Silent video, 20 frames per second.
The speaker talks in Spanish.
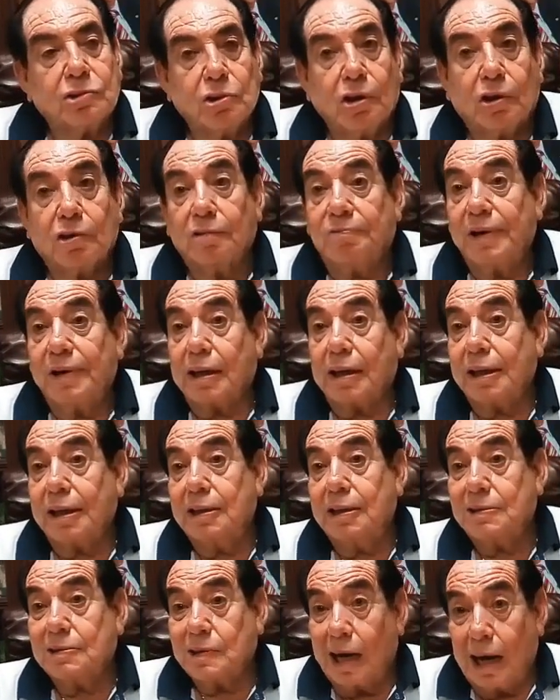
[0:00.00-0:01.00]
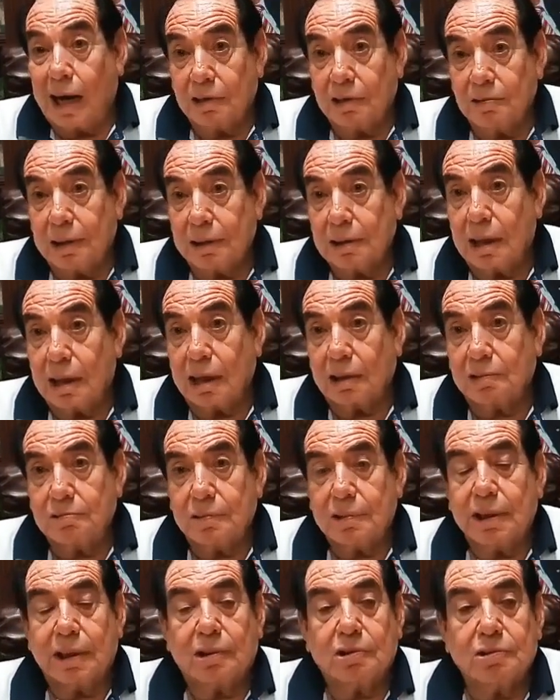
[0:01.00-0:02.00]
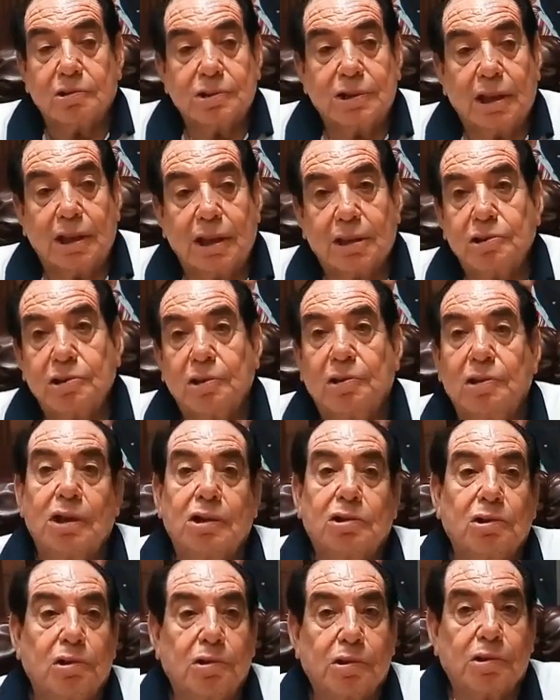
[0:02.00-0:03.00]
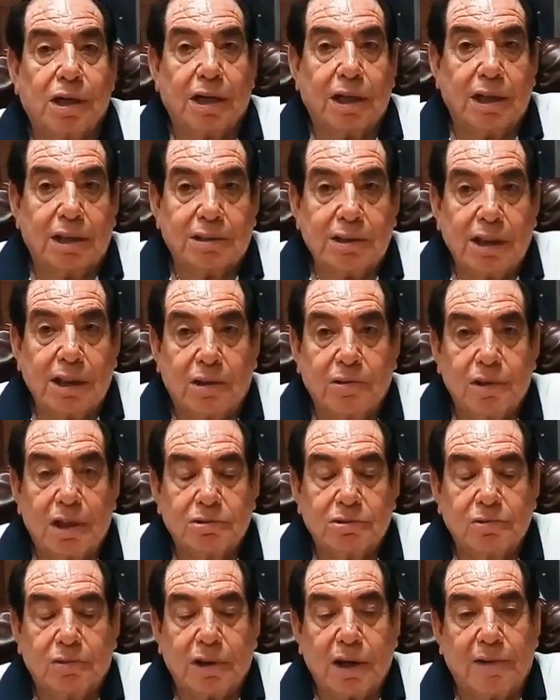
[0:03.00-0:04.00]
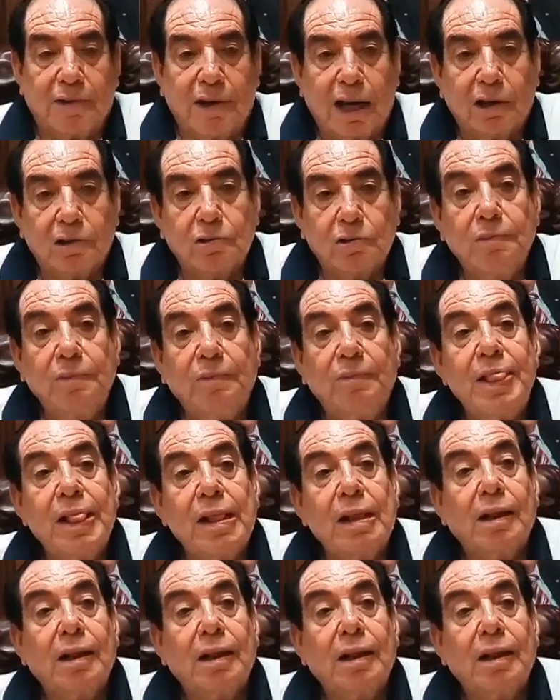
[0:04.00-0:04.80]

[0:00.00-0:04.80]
Todo fue registrado ante la Junta de Conciliación y todos regresaron a su trabajo